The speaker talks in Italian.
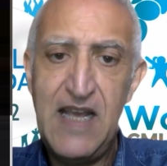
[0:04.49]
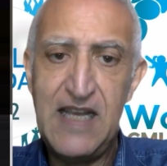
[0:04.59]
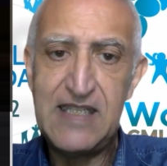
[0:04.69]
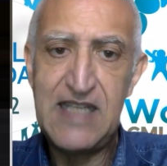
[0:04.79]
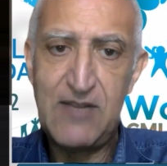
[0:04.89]

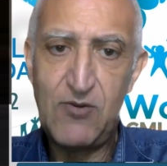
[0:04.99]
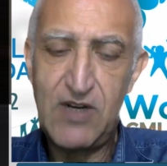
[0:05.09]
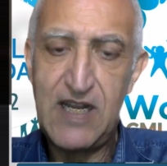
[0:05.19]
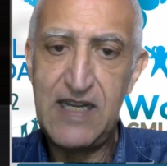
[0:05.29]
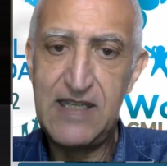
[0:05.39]
è stato
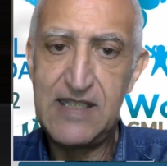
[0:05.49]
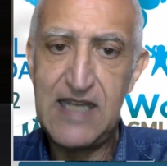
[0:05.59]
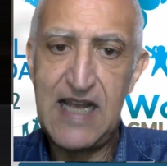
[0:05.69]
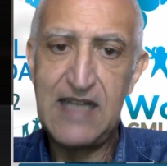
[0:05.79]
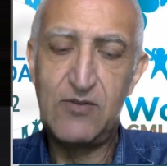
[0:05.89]

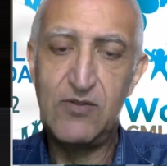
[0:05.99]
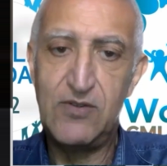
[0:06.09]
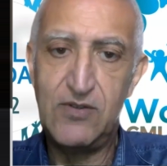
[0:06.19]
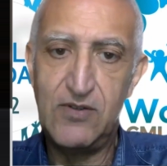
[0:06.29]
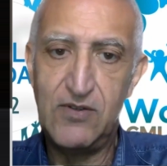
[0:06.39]

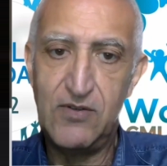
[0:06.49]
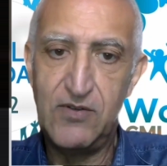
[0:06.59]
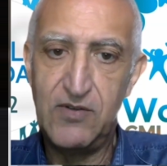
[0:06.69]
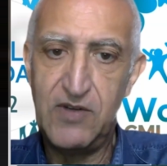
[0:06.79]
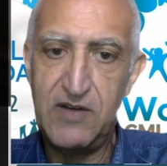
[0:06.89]

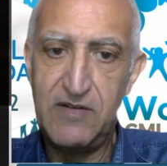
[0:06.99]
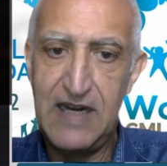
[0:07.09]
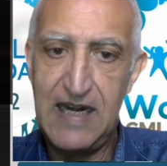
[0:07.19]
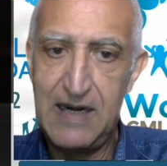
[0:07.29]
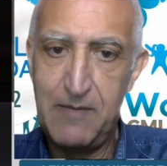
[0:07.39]
organizzato
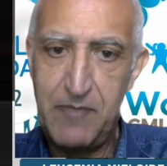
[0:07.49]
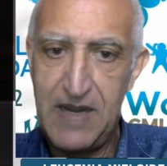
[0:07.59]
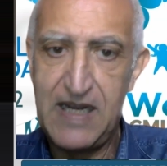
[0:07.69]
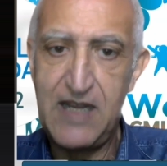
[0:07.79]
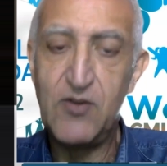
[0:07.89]
nel
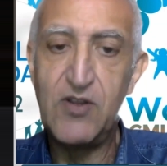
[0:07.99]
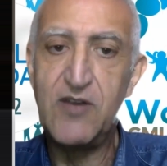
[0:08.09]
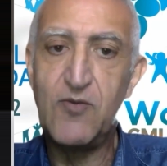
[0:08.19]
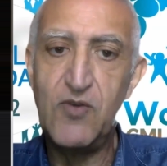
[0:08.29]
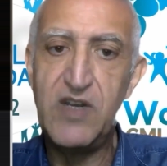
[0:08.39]
periodo
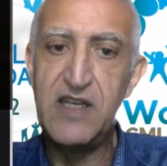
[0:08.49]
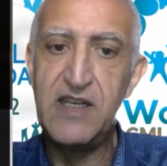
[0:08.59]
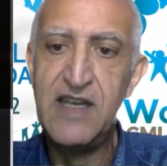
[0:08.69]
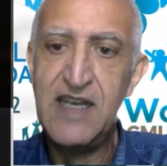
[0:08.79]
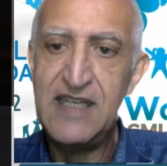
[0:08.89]
in cui